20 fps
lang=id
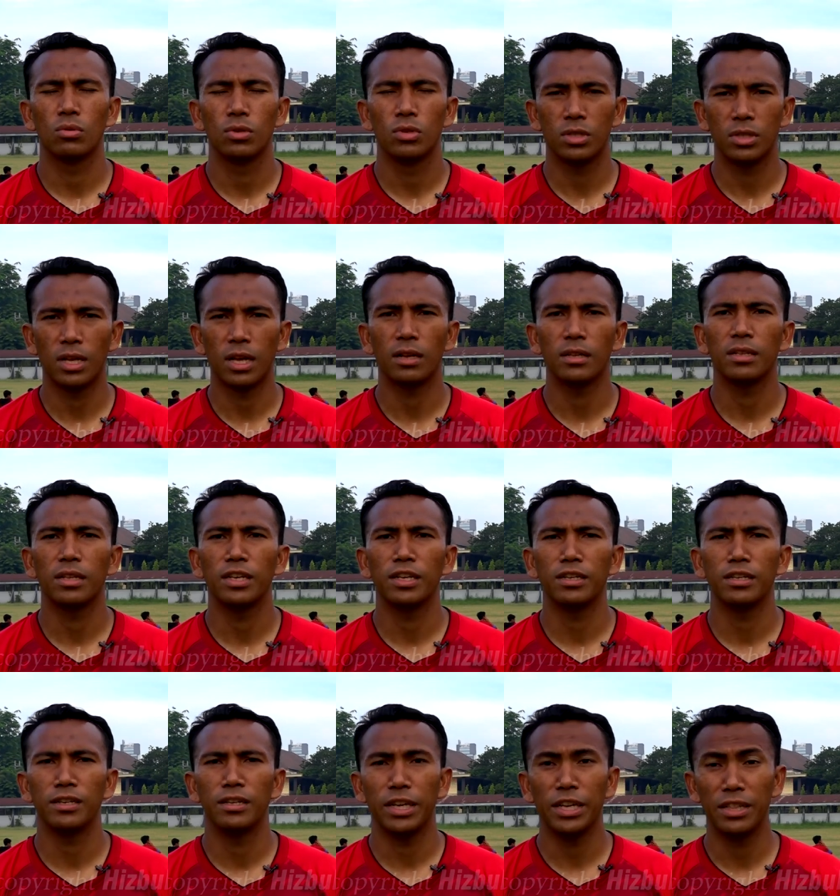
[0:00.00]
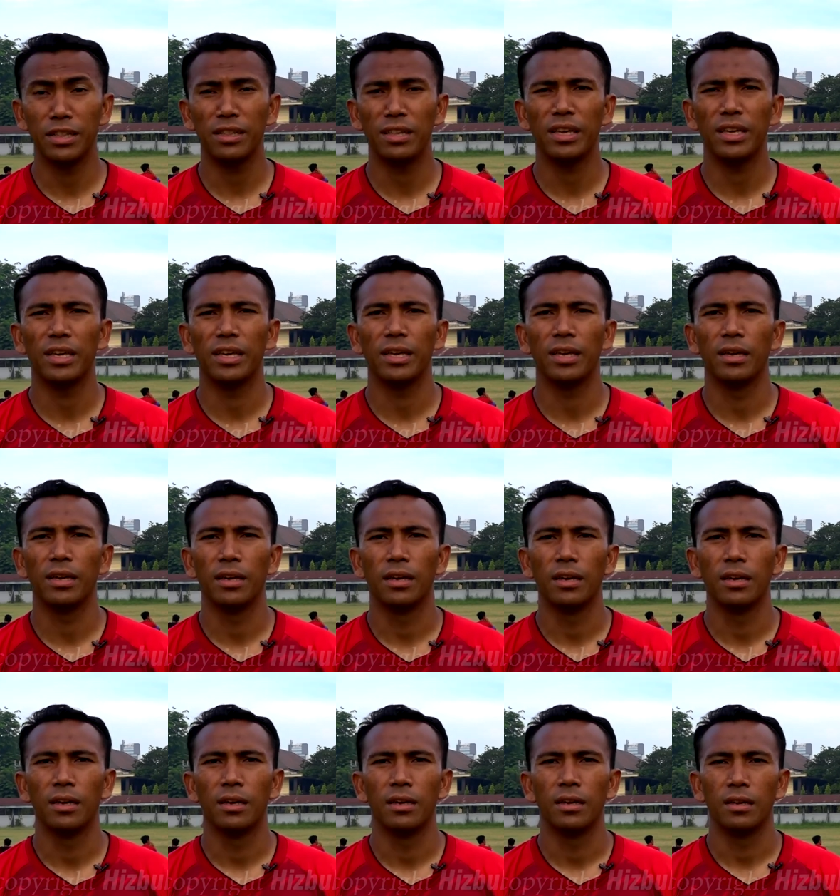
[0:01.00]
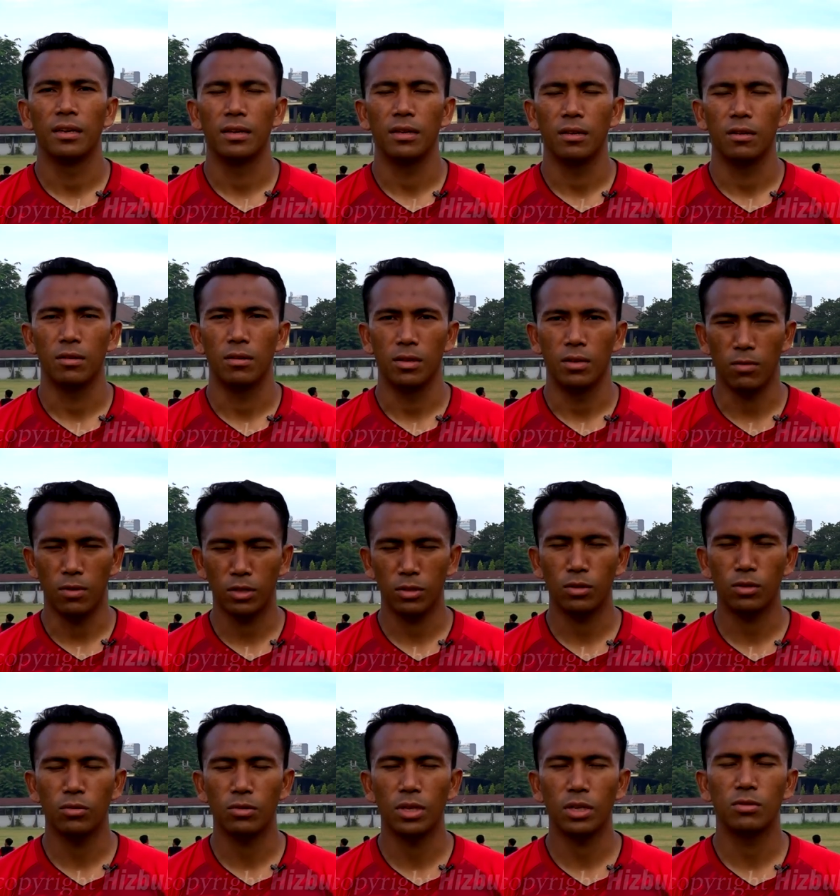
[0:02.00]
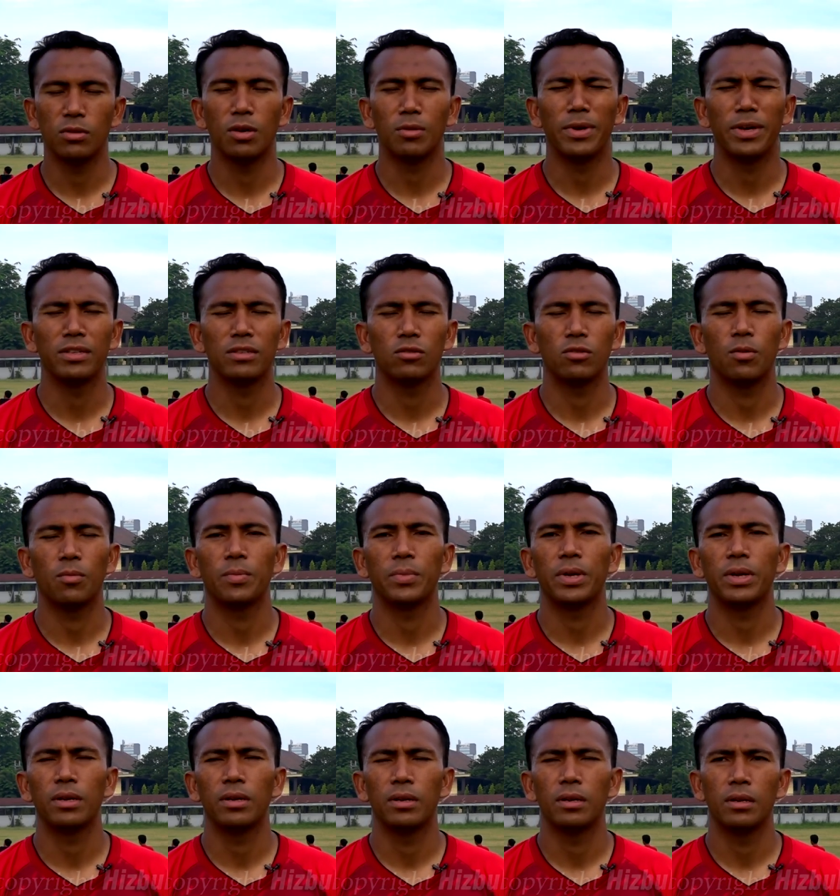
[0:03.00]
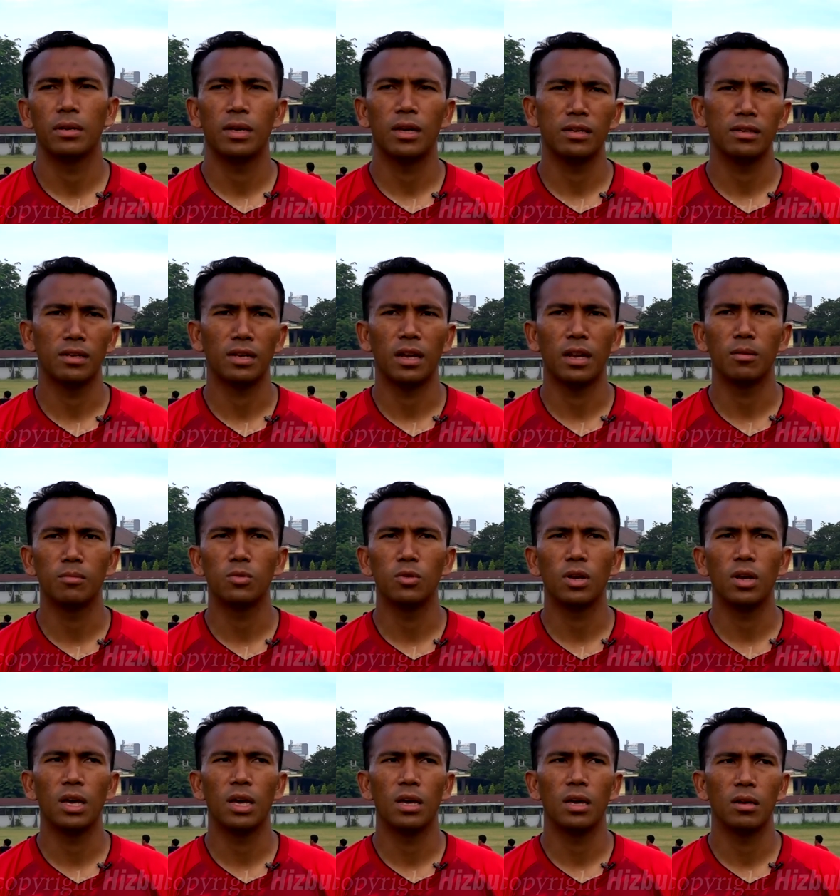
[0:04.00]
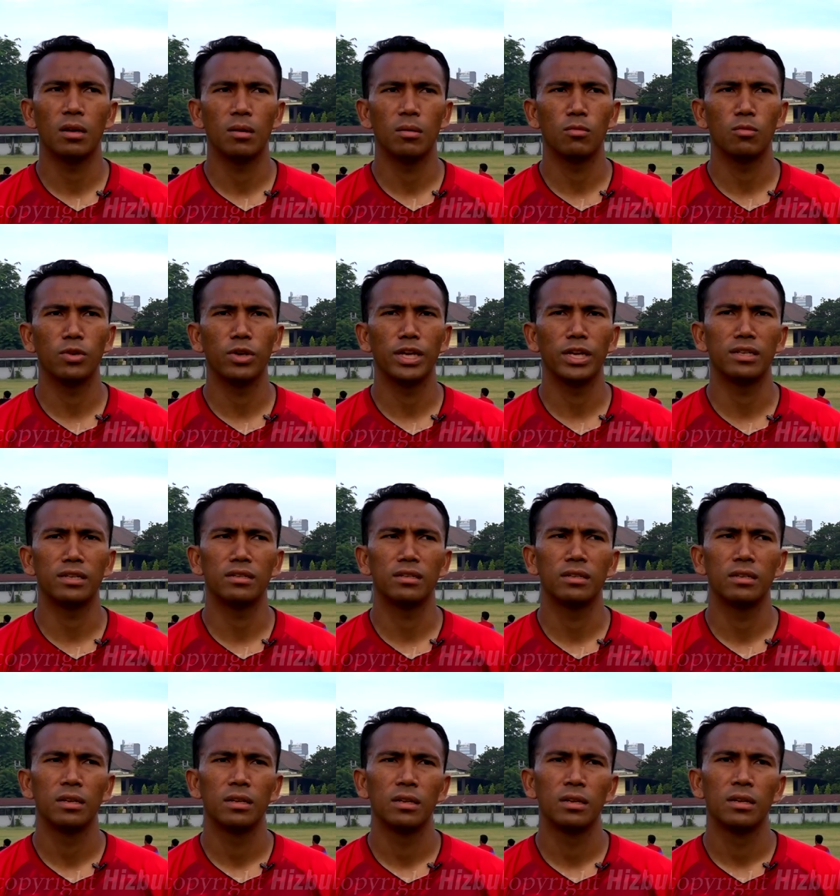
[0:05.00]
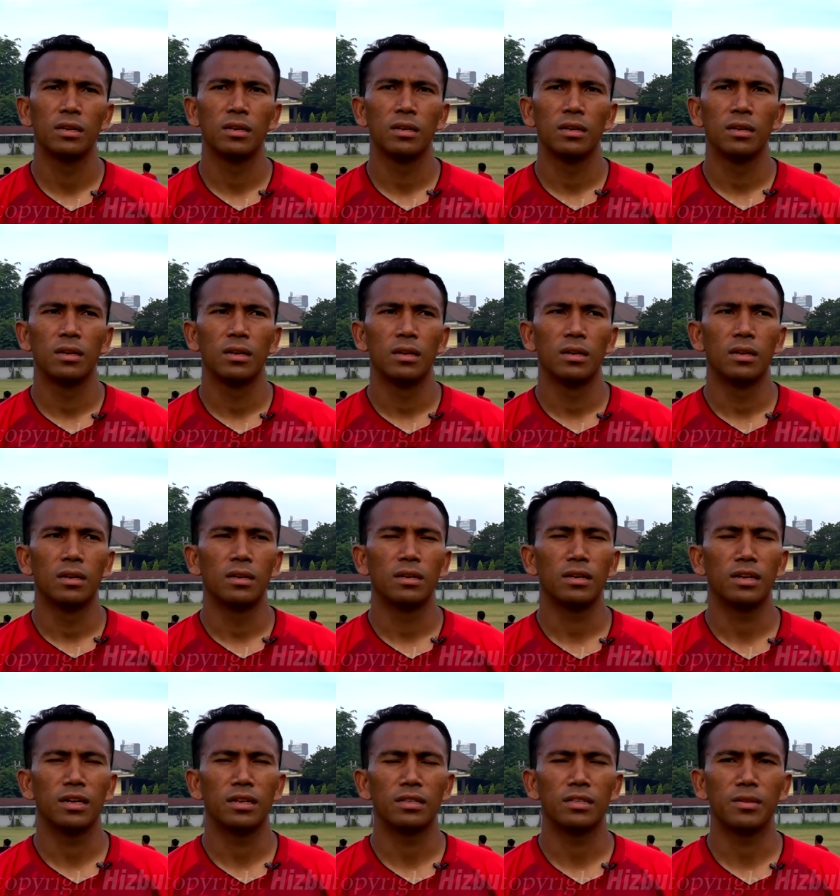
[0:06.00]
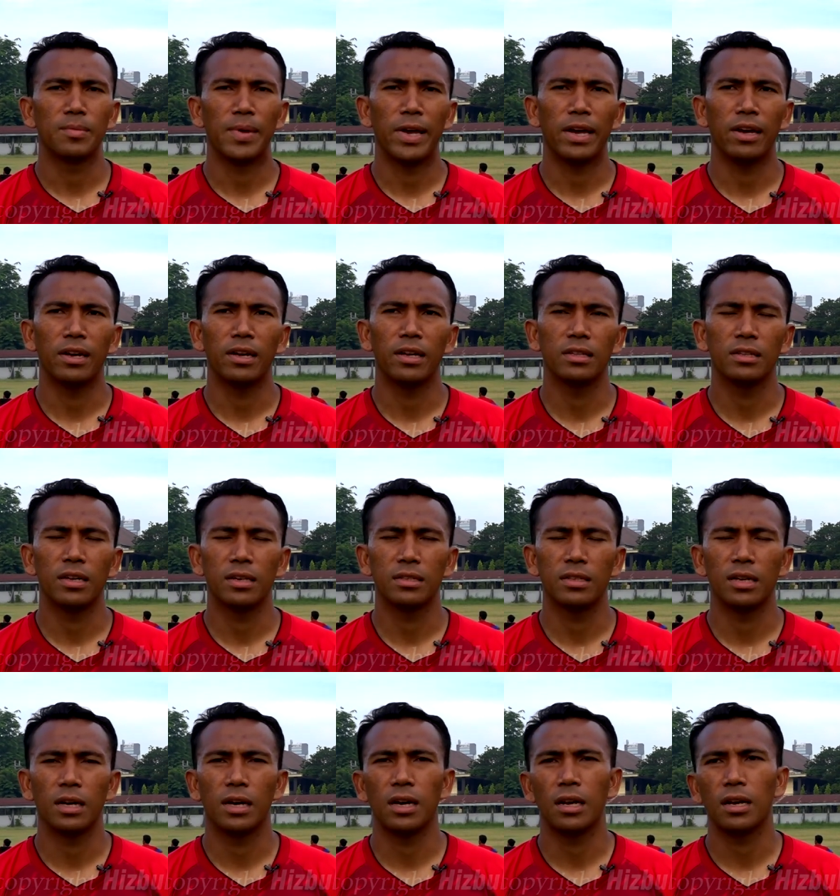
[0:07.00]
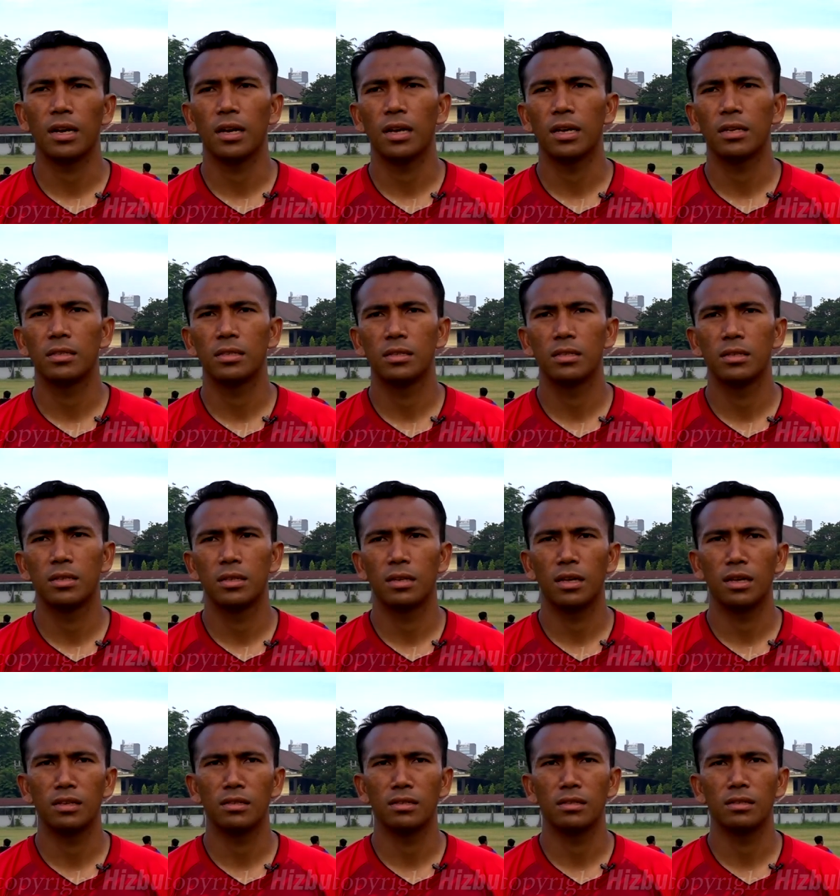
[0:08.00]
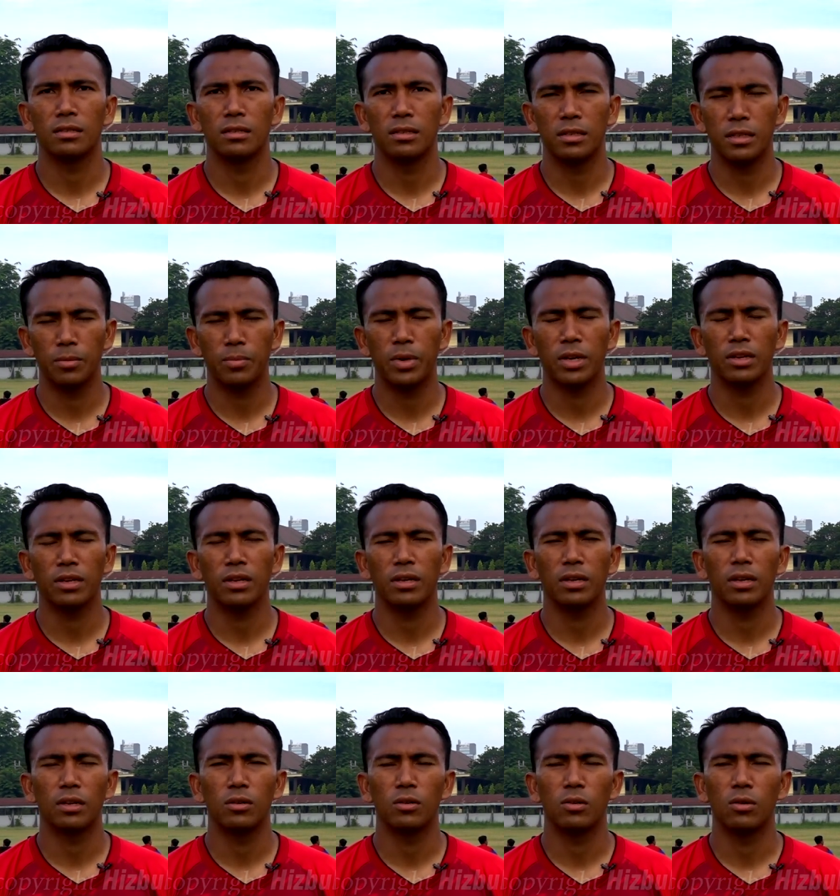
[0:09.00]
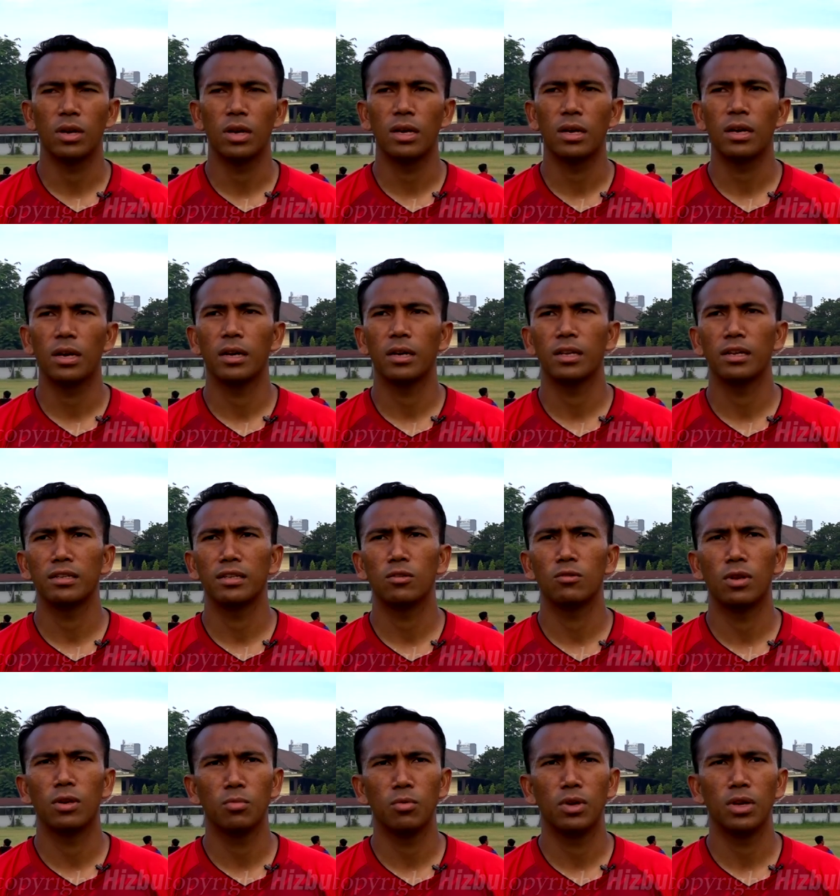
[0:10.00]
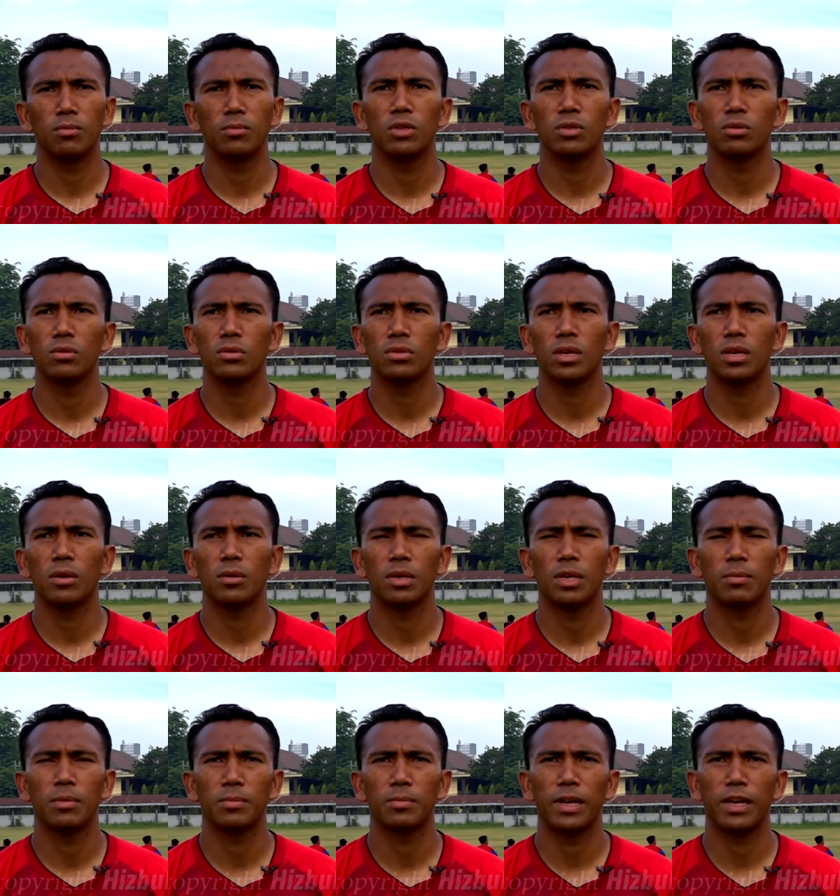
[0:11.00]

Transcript: starting inti Waktu itu saya sudah main stopper dan alhamdulillah mungkin dengan semangat, kerja keras dan dibarengi dengan doa akhirnya 2006 itu saya dapat